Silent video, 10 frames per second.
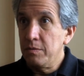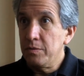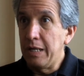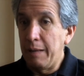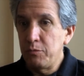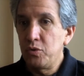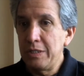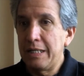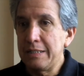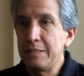O sea, la
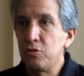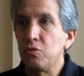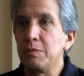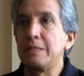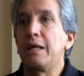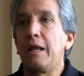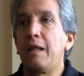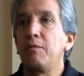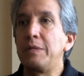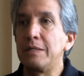música es instrumental a
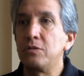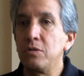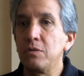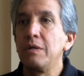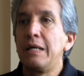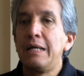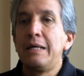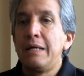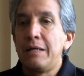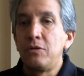la dominación,
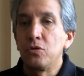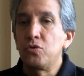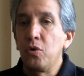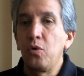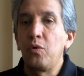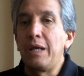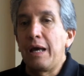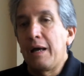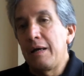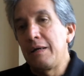no solo en,
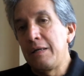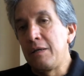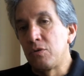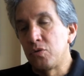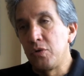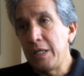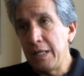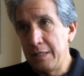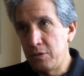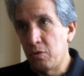la, en los
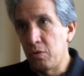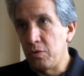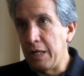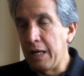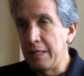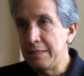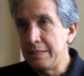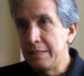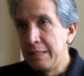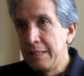orígenes
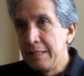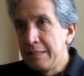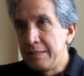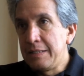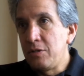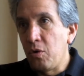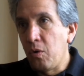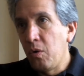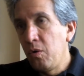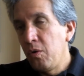coloniales,
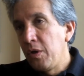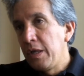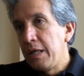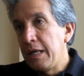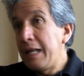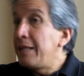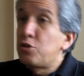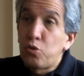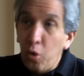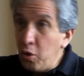sino en la
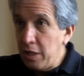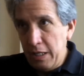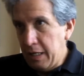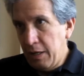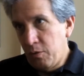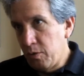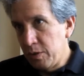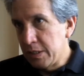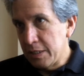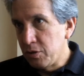historia de la
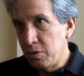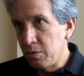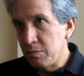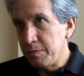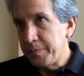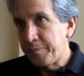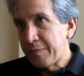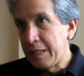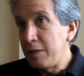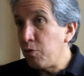colonización,
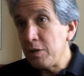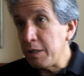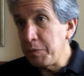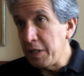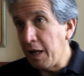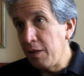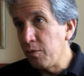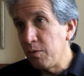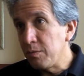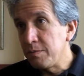que no ha
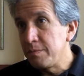terminado